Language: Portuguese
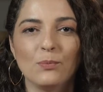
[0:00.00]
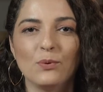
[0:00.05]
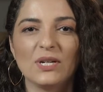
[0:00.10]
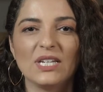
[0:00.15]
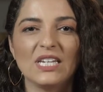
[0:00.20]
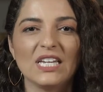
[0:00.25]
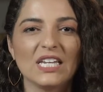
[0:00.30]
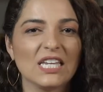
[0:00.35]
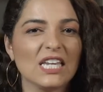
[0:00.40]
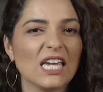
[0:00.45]

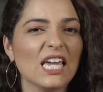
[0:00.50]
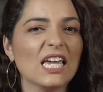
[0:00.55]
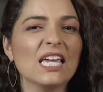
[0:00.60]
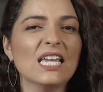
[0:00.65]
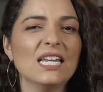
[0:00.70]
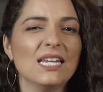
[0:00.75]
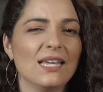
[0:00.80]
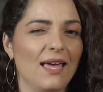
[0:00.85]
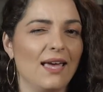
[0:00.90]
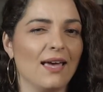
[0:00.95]
porque quem
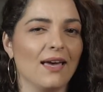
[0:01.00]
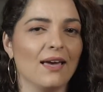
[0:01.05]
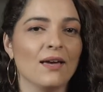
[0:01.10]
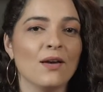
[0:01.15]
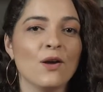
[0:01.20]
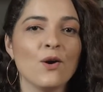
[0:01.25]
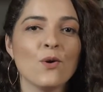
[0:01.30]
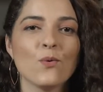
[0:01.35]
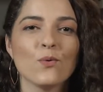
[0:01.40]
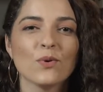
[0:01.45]
Ele é,
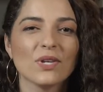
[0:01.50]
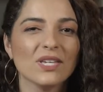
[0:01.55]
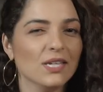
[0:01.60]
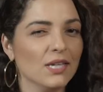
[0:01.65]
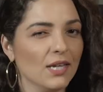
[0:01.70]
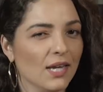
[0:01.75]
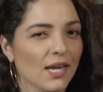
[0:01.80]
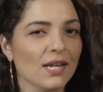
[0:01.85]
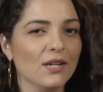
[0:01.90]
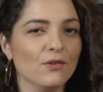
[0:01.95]
o
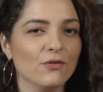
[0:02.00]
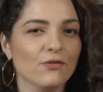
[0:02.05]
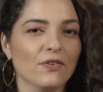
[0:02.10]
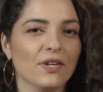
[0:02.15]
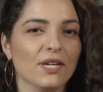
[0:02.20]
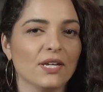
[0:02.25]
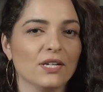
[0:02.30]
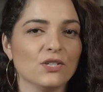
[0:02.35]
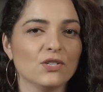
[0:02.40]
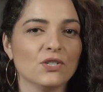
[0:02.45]
que Ele
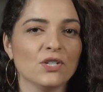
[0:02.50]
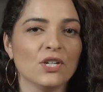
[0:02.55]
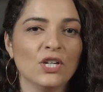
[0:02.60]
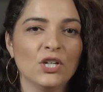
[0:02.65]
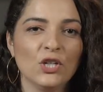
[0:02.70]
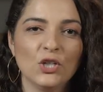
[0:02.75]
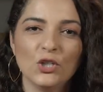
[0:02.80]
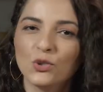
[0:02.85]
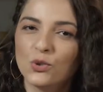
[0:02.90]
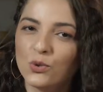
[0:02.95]
fez
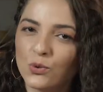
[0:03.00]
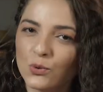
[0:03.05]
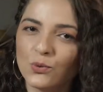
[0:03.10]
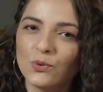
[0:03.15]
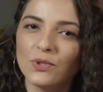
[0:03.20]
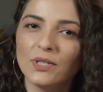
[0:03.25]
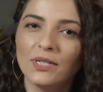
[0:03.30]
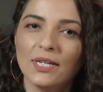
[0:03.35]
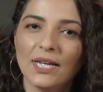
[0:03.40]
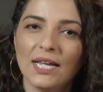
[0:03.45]
e
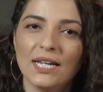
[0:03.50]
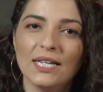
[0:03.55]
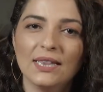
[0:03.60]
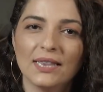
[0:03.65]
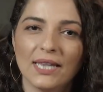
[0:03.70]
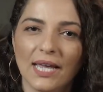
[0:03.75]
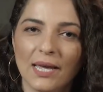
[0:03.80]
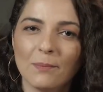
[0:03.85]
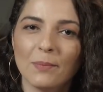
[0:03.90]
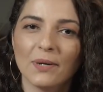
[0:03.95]
tudo o que Ele
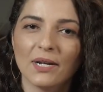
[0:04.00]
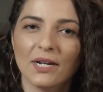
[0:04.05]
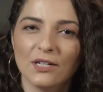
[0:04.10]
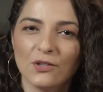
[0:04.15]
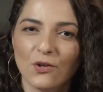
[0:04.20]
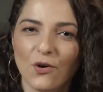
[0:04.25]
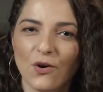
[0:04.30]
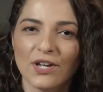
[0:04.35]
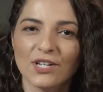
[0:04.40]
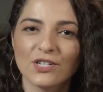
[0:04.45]
tem para
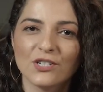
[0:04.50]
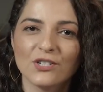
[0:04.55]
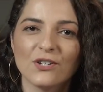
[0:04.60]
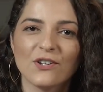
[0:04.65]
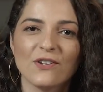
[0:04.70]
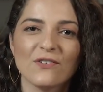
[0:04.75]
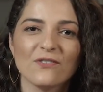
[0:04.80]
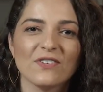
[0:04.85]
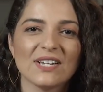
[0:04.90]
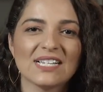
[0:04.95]
nós
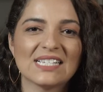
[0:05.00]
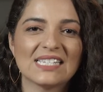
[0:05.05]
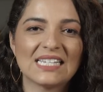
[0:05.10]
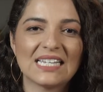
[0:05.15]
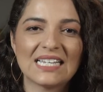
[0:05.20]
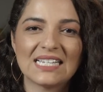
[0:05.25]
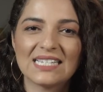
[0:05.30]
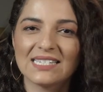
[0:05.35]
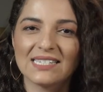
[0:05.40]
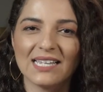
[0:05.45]
vai
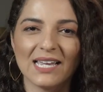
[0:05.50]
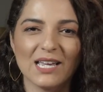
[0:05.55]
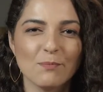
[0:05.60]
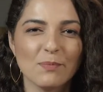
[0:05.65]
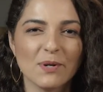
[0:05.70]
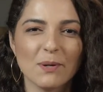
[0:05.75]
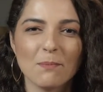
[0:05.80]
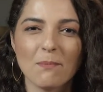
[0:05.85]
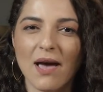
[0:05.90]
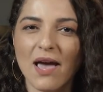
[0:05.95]
ser
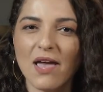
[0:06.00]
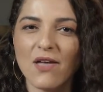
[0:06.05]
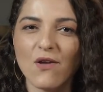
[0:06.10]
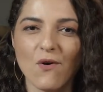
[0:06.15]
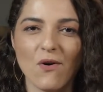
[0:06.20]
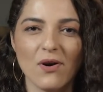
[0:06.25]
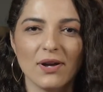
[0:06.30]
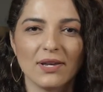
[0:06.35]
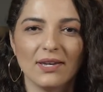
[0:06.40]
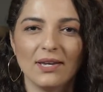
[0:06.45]
sempre
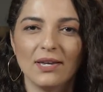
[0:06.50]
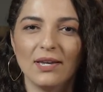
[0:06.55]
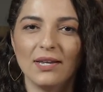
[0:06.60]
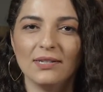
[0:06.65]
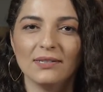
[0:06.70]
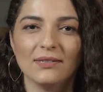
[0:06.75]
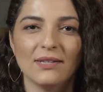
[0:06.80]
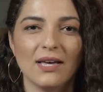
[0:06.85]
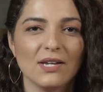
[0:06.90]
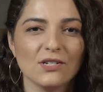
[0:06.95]
maior que a
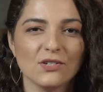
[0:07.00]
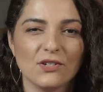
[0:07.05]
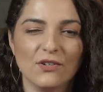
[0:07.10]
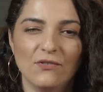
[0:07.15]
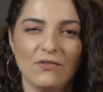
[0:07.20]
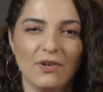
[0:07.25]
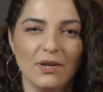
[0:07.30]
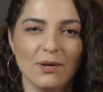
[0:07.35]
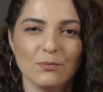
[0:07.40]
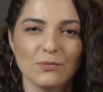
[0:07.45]
realidade que
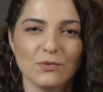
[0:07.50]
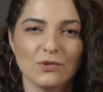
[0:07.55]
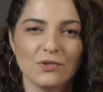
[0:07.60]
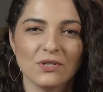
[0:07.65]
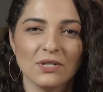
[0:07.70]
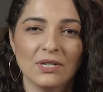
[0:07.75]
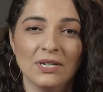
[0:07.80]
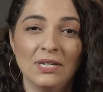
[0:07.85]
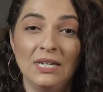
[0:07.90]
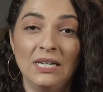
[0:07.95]
vemos.
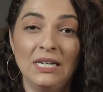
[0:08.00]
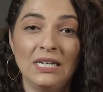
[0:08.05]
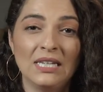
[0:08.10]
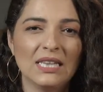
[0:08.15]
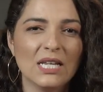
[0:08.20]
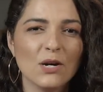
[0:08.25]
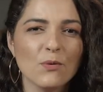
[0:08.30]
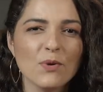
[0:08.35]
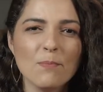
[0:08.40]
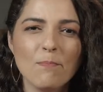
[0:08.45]

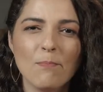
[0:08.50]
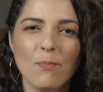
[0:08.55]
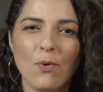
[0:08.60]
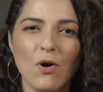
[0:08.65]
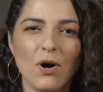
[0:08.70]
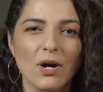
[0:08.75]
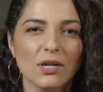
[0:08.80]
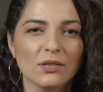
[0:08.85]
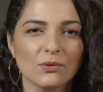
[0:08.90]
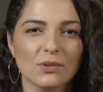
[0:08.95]
Não
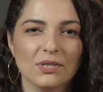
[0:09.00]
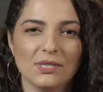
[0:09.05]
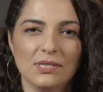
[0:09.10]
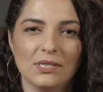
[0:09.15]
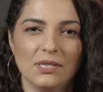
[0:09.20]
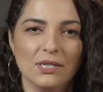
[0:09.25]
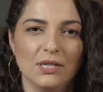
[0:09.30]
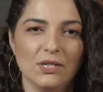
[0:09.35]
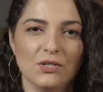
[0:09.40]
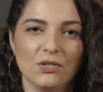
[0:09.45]
importa o que
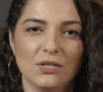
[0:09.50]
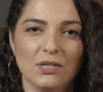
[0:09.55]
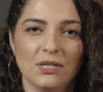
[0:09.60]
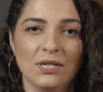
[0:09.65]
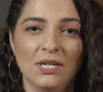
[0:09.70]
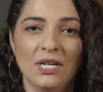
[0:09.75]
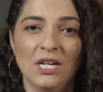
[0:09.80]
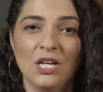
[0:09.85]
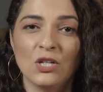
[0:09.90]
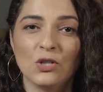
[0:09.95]
seja,
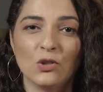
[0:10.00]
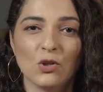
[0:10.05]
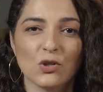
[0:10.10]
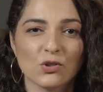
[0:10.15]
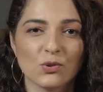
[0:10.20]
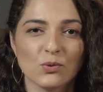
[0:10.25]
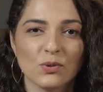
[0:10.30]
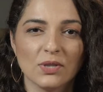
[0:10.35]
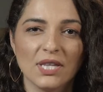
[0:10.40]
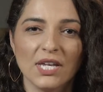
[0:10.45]

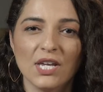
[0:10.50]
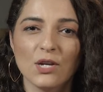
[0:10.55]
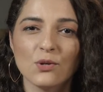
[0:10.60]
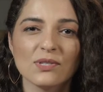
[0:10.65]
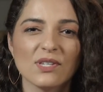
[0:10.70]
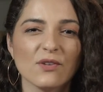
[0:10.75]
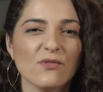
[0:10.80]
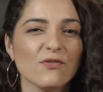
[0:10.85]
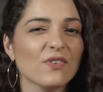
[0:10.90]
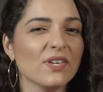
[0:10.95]
nosso
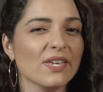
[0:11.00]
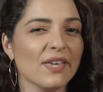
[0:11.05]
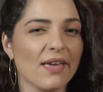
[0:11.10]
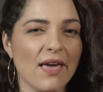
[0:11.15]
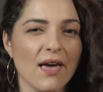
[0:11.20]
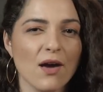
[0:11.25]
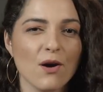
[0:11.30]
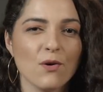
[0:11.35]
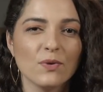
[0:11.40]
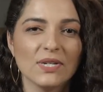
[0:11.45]
Deus é
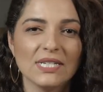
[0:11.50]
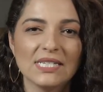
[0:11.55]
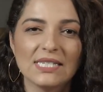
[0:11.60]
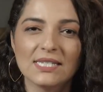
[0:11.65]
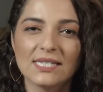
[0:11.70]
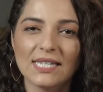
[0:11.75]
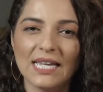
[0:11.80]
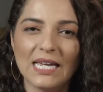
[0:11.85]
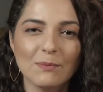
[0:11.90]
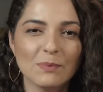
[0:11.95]
fiel e
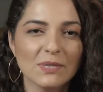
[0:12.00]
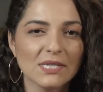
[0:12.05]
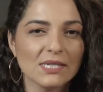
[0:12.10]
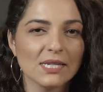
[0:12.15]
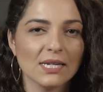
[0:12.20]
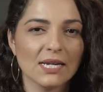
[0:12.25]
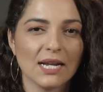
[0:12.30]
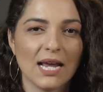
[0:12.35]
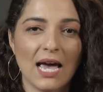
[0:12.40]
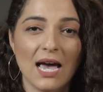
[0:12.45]
sempre
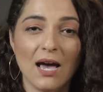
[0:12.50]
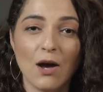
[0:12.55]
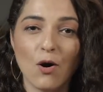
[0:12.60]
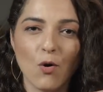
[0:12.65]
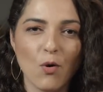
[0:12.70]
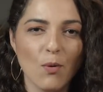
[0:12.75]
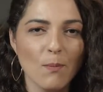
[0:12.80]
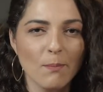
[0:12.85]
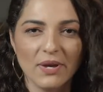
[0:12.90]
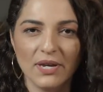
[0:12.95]
será
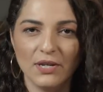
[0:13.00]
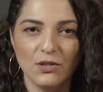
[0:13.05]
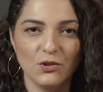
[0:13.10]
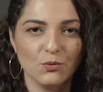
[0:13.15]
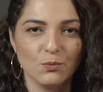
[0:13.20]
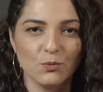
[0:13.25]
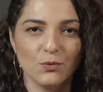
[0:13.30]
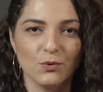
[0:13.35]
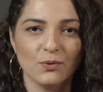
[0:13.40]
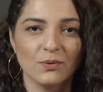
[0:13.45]
o
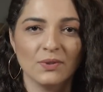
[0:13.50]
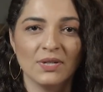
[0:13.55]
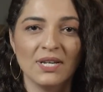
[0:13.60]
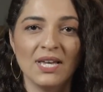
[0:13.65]
mesmo.